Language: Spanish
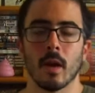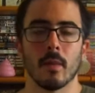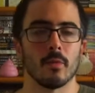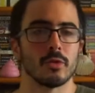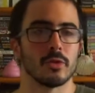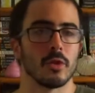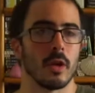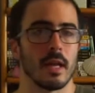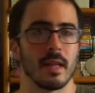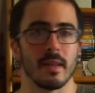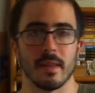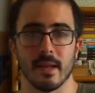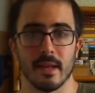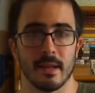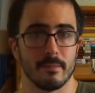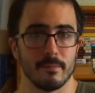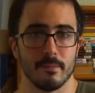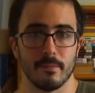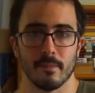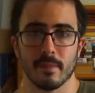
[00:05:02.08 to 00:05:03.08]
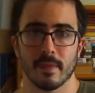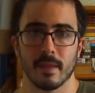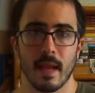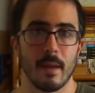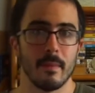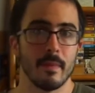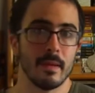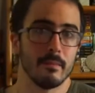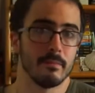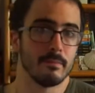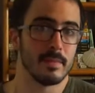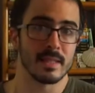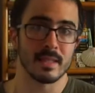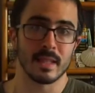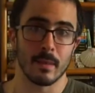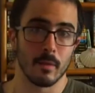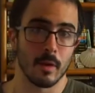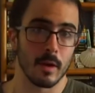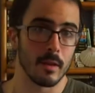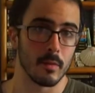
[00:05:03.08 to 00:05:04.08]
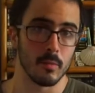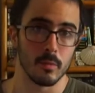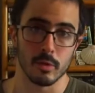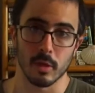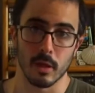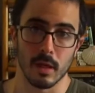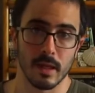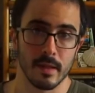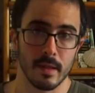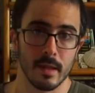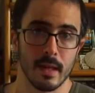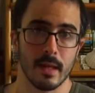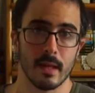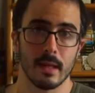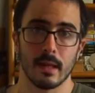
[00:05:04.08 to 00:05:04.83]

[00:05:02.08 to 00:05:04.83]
mucho la idea. A mí me está molando mucho la idea.